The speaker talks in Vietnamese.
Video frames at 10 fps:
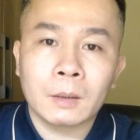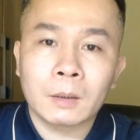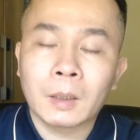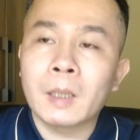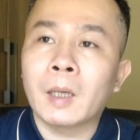
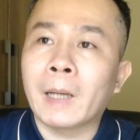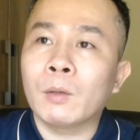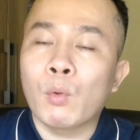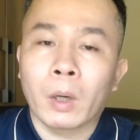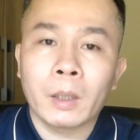tên tiếng
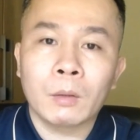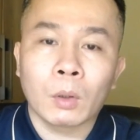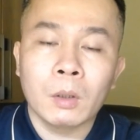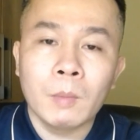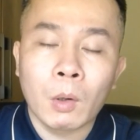Anh của cái
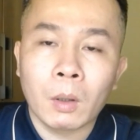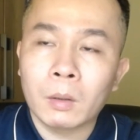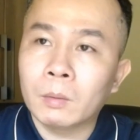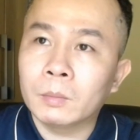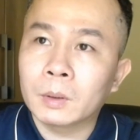thuật ngữ biếu uh,
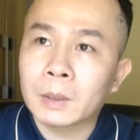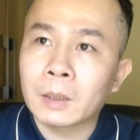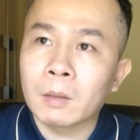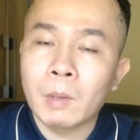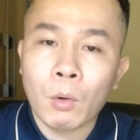
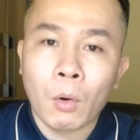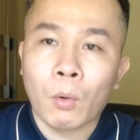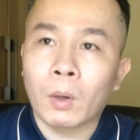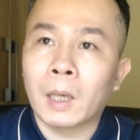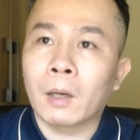danh từ biếu
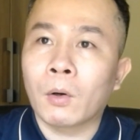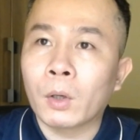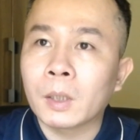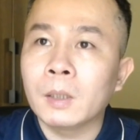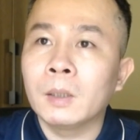cổ là
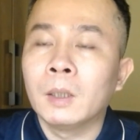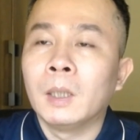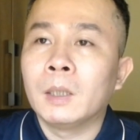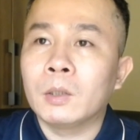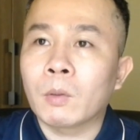goiter.
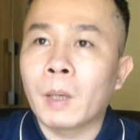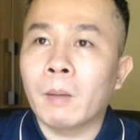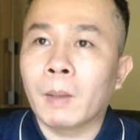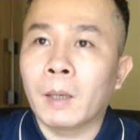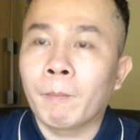Thì do
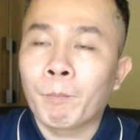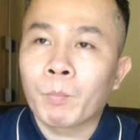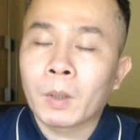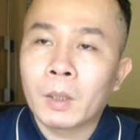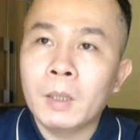vậy mà
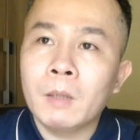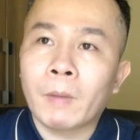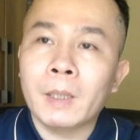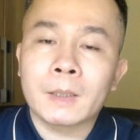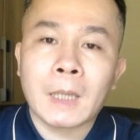khi
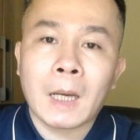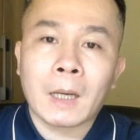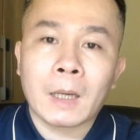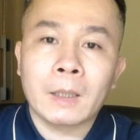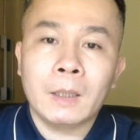phát hiện ra
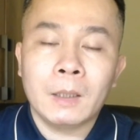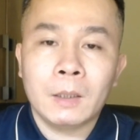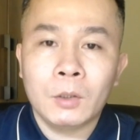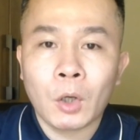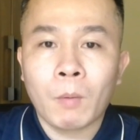các
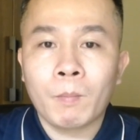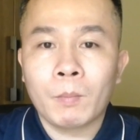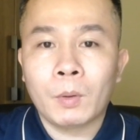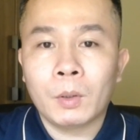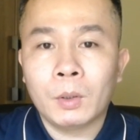cái
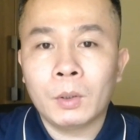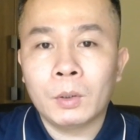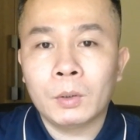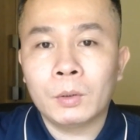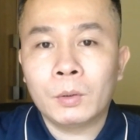nhóm uh,
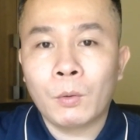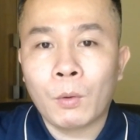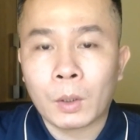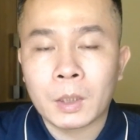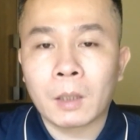
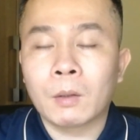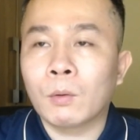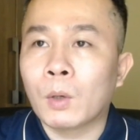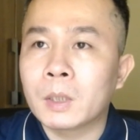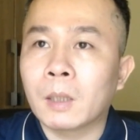hoạt chất
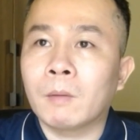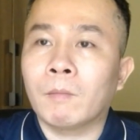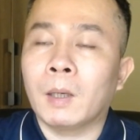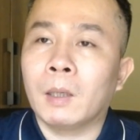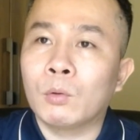hóa
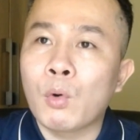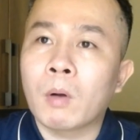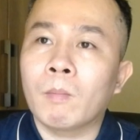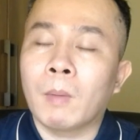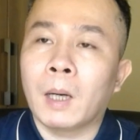chất và
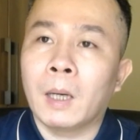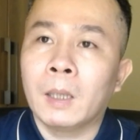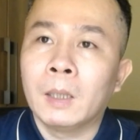thuốc mà